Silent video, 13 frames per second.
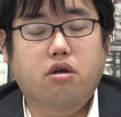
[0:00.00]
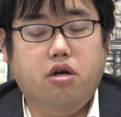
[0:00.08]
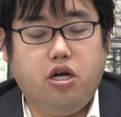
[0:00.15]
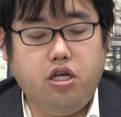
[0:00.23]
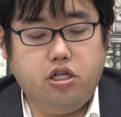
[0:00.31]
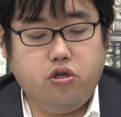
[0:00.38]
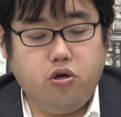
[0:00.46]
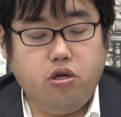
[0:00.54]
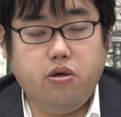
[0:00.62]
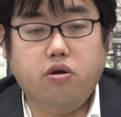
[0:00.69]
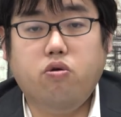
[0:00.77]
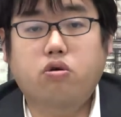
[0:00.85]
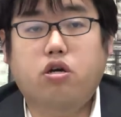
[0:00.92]
はい、それ
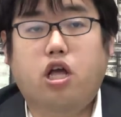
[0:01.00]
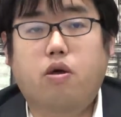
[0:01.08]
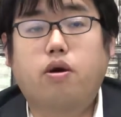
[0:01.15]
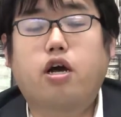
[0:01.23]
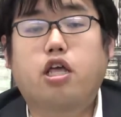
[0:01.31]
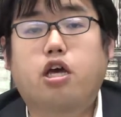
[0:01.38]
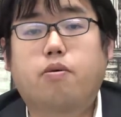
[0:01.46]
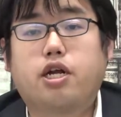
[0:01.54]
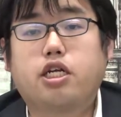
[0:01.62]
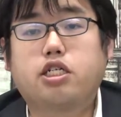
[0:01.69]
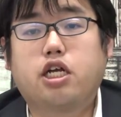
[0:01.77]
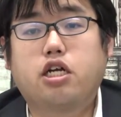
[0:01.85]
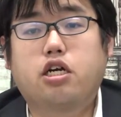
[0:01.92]
では今回は山
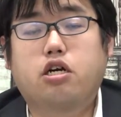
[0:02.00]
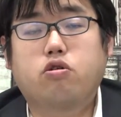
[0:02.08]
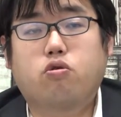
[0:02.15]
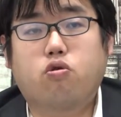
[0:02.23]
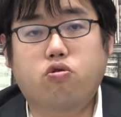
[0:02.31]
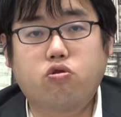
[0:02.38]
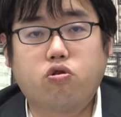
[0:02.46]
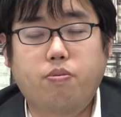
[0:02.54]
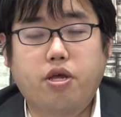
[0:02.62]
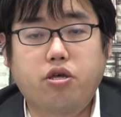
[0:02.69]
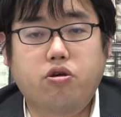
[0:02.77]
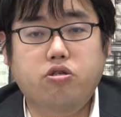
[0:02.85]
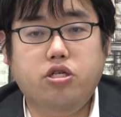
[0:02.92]
梨大学の国語の
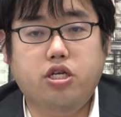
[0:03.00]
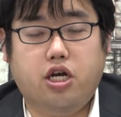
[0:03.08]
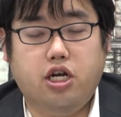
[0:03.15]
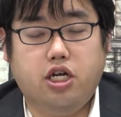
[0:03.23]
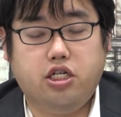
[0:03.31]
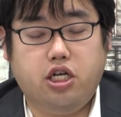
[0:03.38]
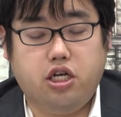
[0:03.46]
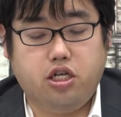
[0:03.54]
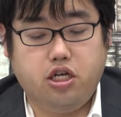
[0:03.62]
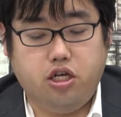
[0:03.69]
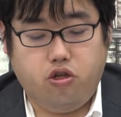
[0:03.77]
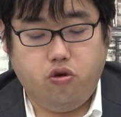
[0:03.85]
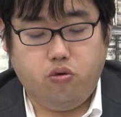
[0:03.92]
勉強について話していき
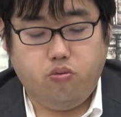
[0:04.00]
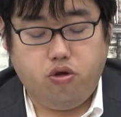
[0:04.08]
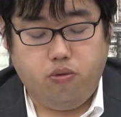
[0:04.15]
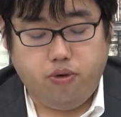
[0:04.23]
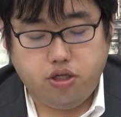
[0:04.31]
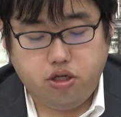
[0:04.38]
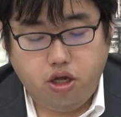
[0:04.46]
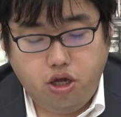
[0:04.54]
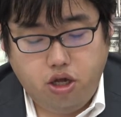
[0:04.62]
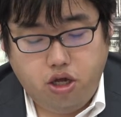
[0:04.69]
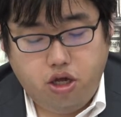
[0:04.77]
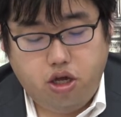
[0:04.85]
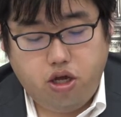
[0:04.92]
たいと思います。
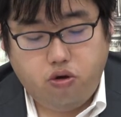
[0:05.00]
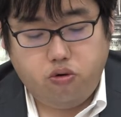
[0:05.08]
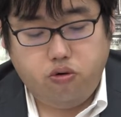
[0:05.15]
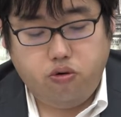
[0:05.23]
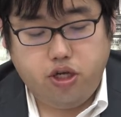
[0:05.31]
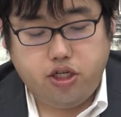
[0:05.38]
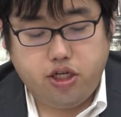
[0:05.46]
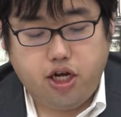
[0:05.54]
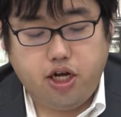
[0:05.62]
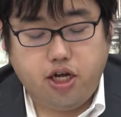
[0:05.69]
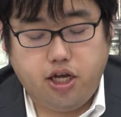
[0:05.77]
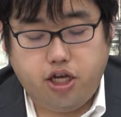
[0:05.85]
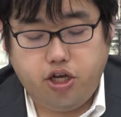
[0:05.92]
えー、国語です
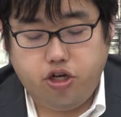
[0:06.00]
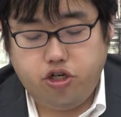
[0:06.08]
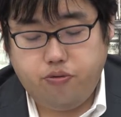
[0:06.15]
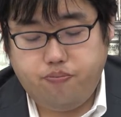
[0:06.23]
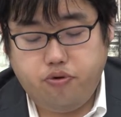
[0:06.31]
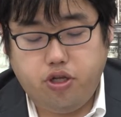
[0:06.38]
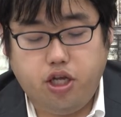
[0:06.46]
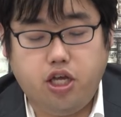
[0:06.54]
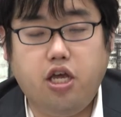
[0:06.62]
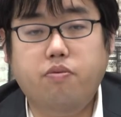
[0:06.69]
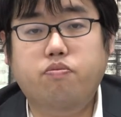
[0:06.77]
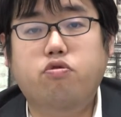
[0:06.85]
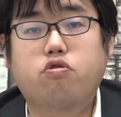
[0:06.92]
が、きゅうじゅっぷんで
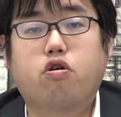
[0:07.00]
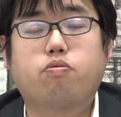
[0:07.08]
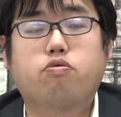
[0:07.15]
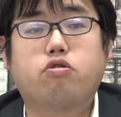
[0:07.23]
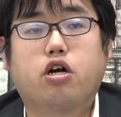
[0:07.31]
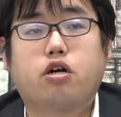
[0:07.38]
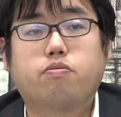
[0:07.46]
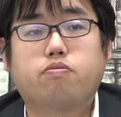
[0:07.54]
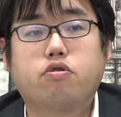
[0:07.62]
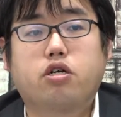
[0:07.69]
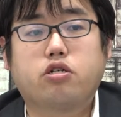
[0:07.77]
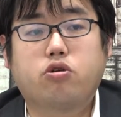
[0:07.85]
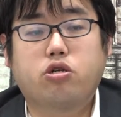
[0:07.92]
原文、古文、漢
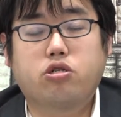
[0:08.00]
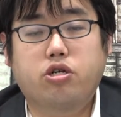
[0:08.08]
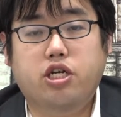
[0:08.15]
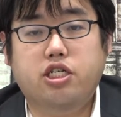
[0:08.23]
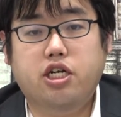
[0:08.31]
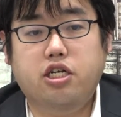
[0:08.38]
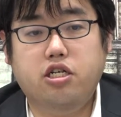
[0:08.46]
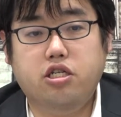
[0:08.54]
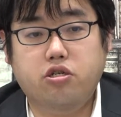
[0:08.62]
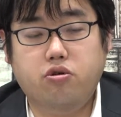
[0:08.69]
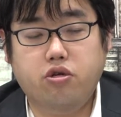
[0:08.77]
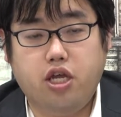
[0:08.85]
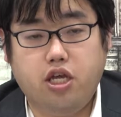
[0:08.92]
文がそれぞれいちだいず
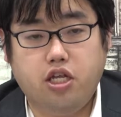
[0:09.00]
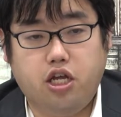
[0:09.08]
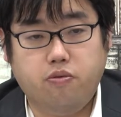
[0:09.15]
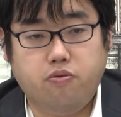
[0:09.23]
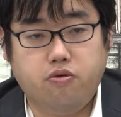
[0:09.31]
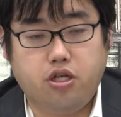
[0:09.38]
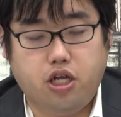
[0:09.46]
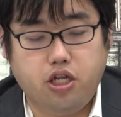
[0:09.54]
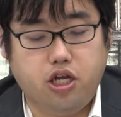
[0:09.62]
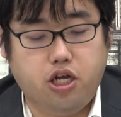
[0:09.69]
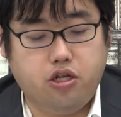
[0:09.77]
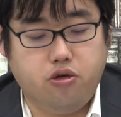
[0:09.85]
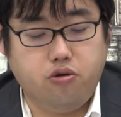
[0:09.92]
つの計大問さん
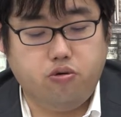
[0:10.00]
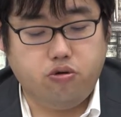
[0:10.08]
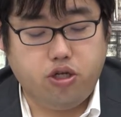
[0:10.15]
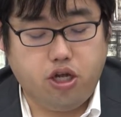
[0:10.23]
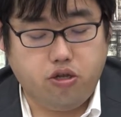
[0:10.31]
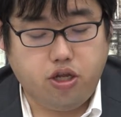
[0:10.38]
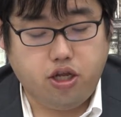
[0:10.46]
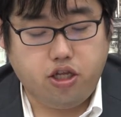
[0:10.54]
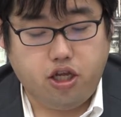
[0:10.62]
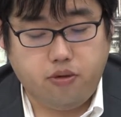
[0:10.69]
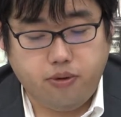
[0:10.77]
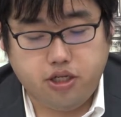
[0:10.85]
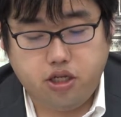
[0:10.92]
だいという構成となっ
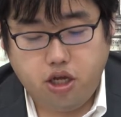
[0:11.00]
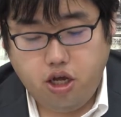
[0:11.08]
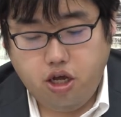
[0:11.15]
ています。